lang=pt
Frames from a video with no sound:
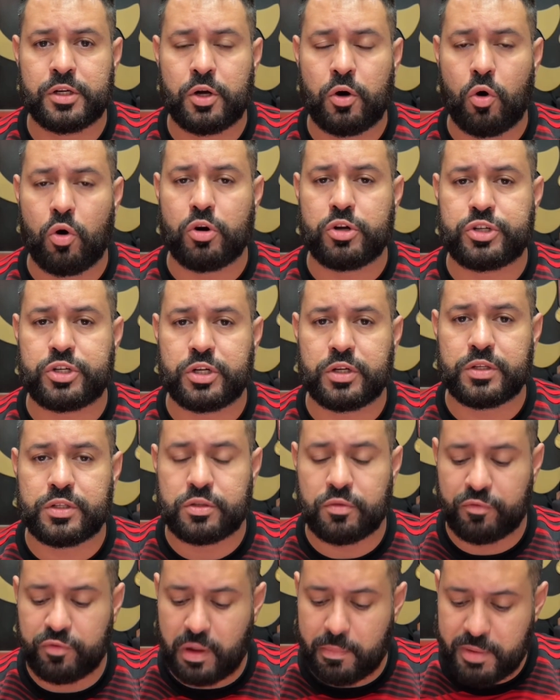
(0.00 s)
Hoje,
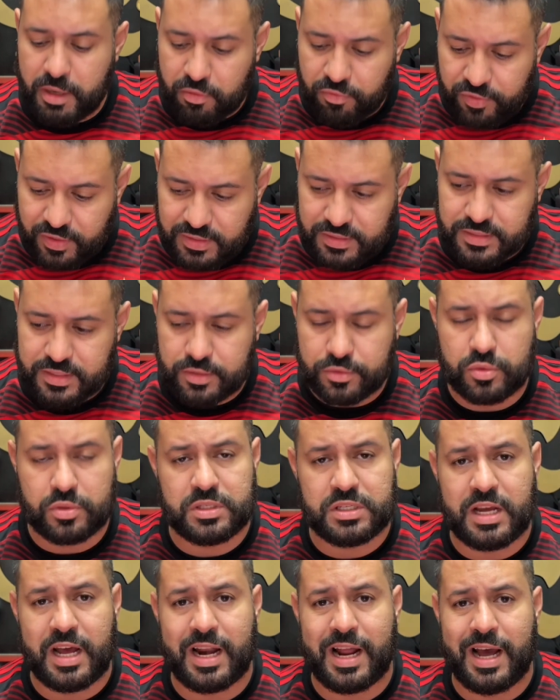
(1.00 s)
se o Flamengo vencesse o
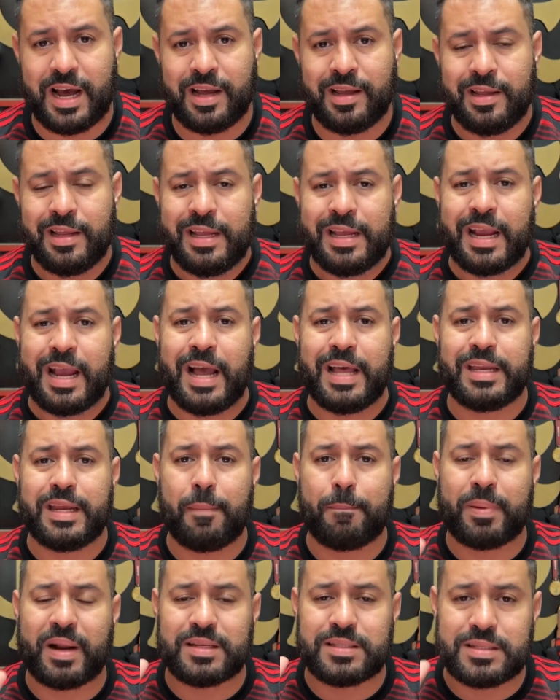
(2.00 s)
Ceará, cairia
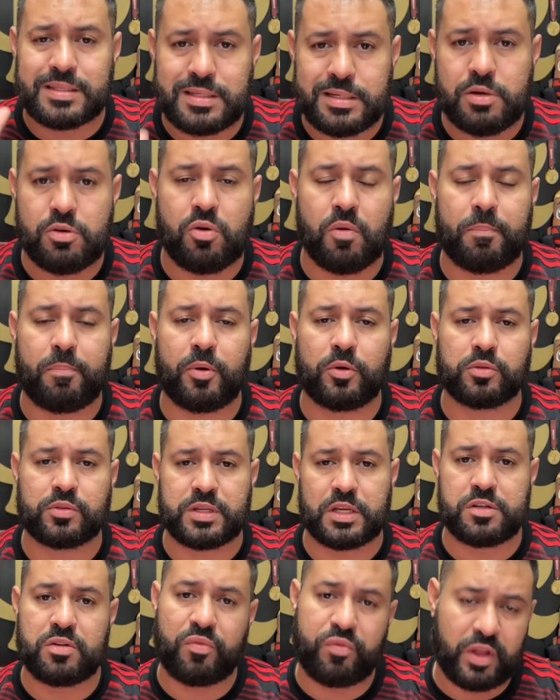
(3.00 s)
para cinco
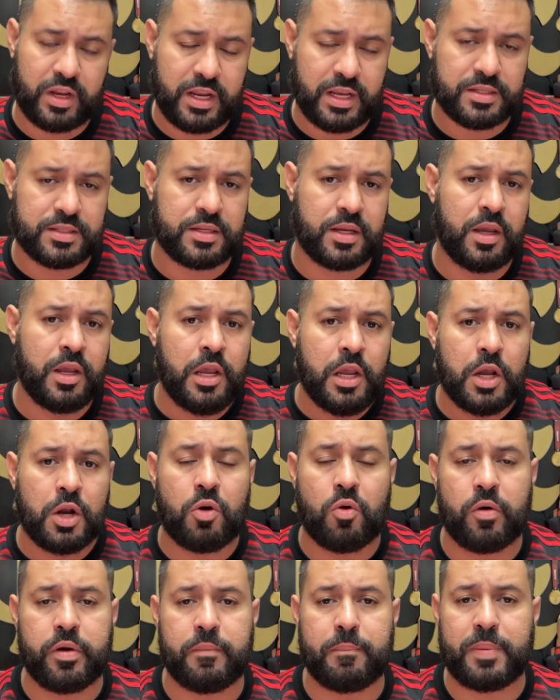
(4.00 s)
pontos a diferença
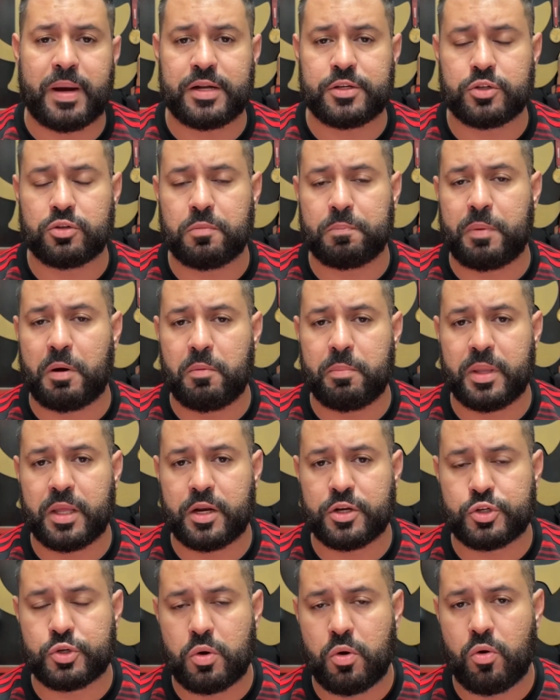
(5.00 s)
com o empate do
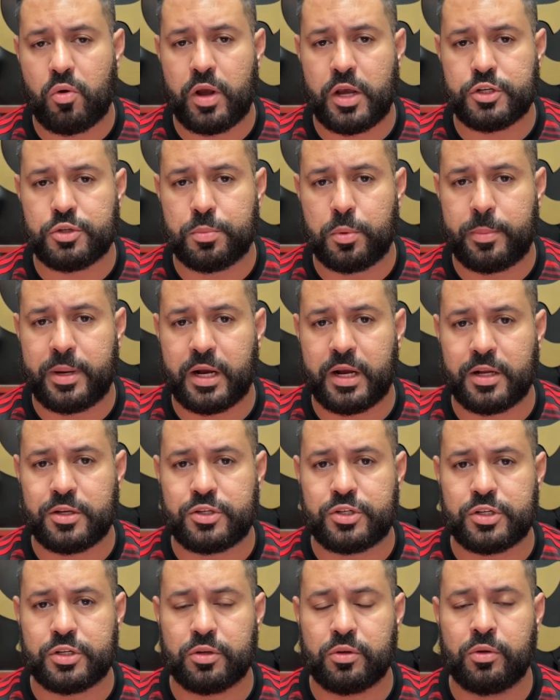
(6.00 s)
Palmeiras com o Red Bull
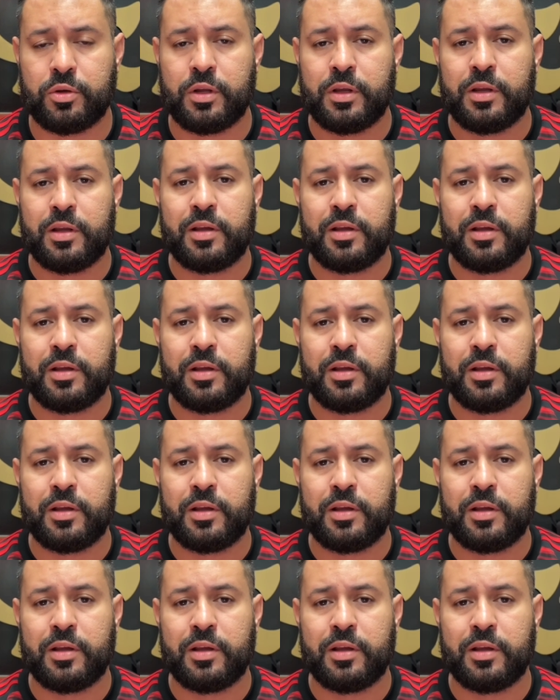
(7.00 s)
Bragantino.